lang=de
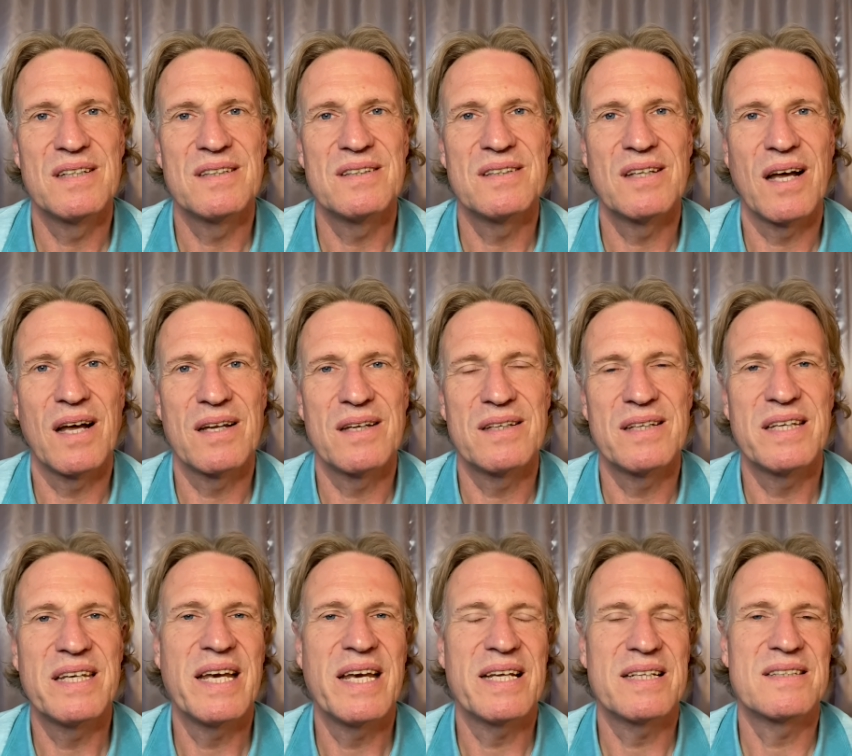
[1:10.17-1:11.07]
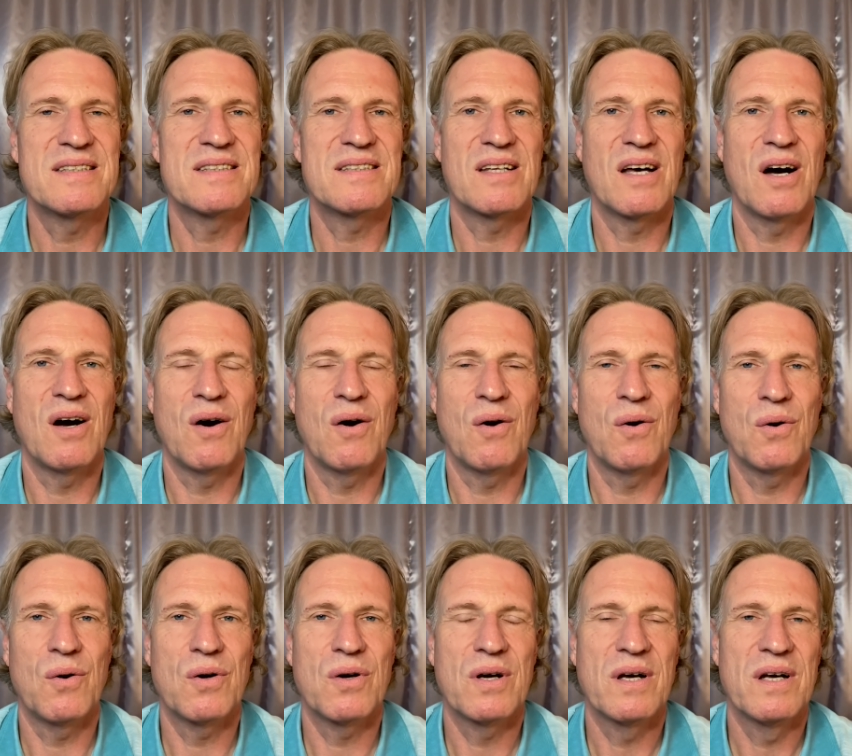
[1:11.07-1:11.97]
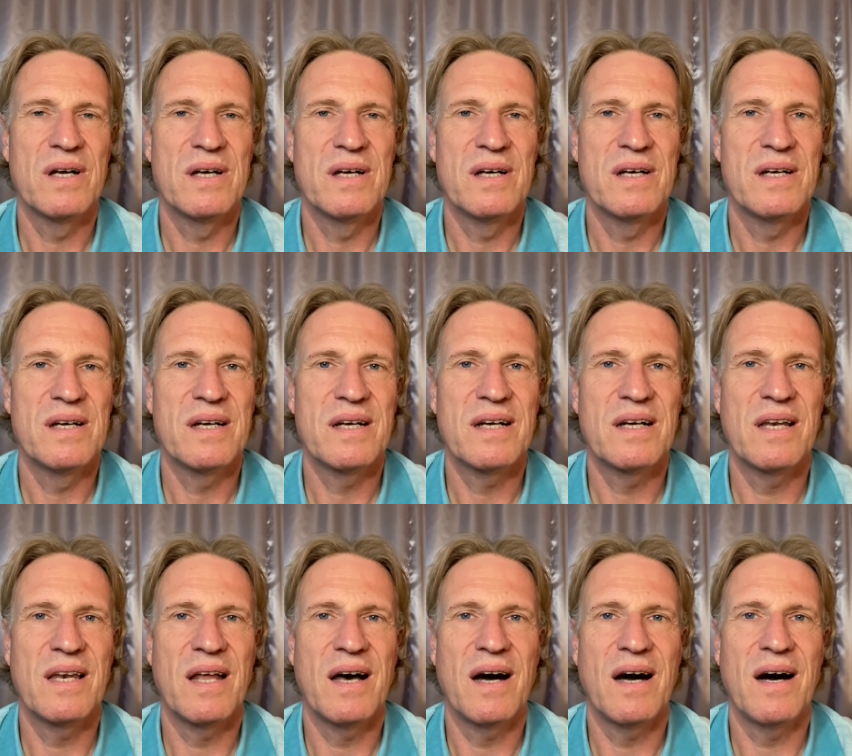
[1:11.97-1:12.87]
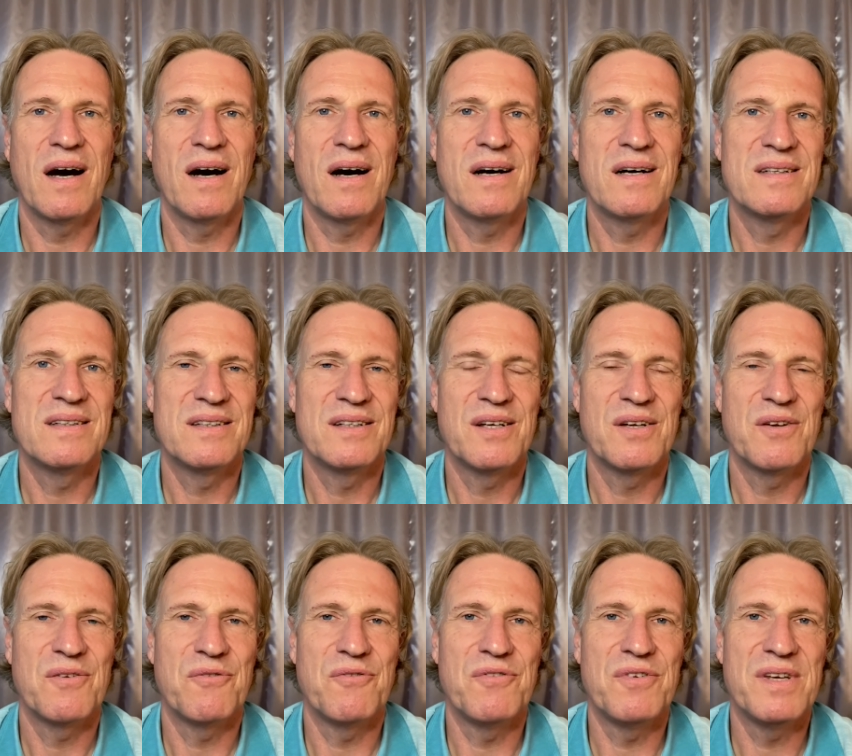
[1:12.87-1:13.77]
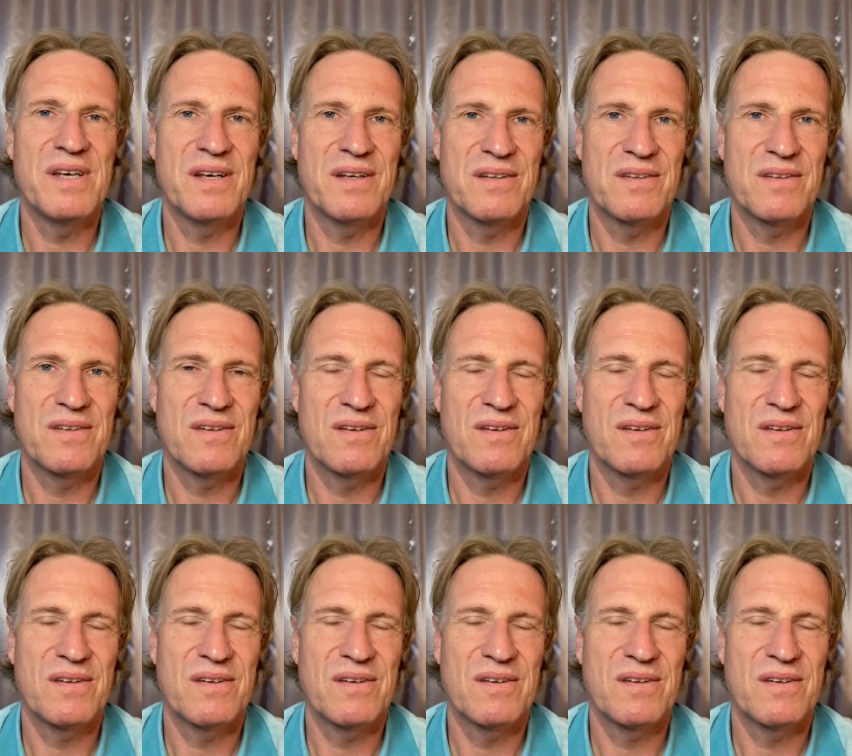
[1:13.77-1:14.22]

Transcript: dann jetzt auch klar wird.